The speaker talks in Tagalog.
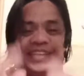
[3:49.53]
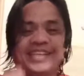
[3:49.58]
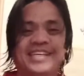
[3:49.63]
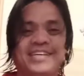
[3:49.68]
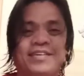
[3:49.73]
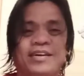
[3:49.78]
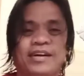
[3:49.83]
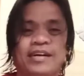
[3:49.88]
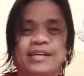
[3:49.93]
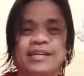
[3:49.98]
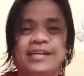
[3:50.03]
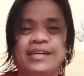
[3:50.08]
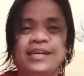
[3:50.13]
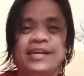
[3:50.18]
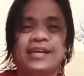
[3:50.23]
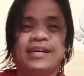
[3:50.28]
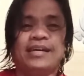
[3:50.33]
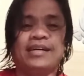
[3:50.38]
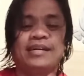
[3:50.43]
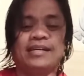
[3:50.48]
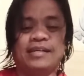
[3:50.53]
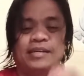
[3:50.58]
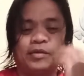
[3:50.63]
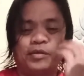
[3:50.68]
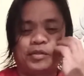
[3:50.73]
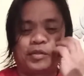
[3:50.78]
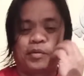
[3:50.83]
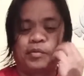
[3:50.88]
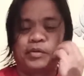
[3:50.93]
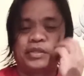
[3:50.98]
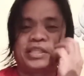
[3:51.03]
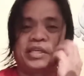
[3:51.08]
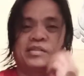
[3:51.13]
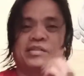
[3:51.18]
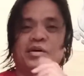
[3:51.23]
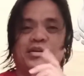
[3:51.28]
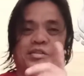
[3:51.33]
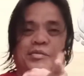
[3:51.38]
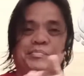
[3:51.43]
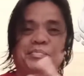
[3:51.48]
Thank you, thank you ah. Uh, gusto kong
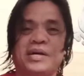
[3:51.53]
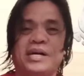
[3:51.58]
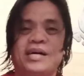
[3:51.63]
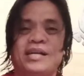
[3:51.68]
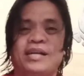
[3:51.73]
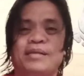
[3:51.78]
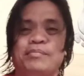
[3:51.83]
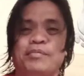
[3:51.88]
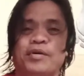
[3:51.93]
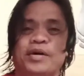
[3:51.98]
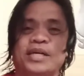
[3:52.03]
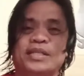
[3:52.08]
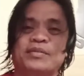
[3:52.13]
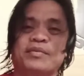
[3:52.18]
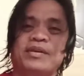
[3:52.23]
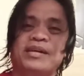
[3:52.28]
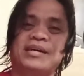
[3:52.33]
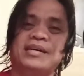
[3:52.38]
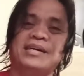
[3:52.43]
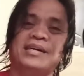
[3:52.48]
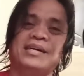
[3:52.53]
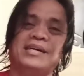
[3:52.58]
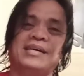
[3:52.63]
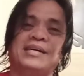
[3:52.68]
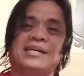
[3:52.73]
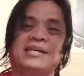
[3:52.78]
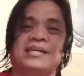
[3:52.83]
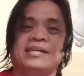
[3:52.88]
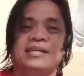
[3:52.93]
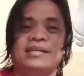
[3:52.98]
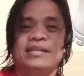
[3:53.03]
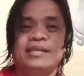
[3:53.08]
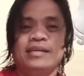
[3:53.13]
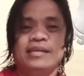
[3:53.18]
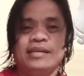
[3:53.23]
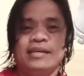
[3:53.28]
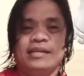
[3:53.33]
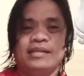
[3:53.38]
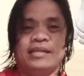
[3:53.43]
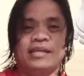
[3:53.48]
i-shoutout yung pangalan mo kaso lang uh,
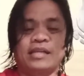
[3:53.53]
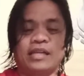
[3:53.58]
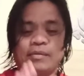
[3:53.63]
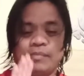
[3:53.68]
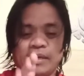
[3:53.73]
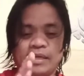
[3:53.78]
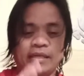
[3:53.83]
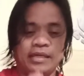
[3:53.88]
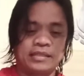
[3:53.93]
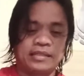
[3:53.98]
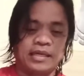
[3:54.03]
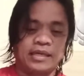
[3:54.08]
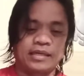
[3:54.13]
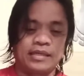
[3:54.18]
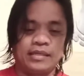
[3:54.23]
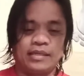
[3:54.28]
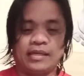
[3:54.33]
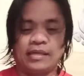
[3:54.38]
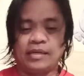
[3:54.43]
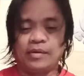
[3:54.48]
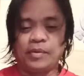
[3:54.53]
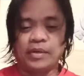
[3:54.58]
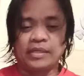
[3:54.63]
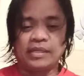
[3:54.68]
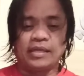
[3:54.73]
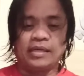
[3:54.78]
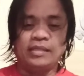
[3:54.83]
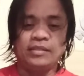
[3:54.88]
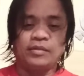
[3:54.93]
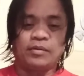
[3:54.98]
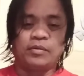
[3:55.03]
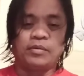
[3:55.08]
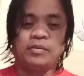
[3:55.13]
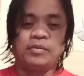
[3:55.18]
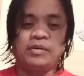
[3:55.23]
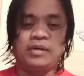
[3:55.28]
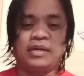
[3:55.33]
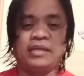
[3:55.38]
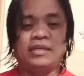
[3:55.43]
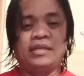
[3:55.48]
nag-remind ka sa akin na wag na.
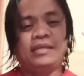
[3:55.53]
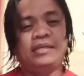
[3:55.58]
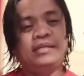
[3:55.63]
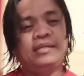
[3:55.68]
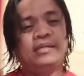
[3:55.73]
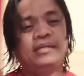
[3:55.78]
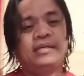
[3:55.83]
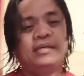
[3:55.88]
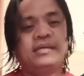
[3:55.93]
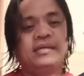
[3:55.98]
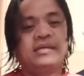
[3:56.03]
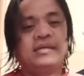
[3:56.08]
So, ayan.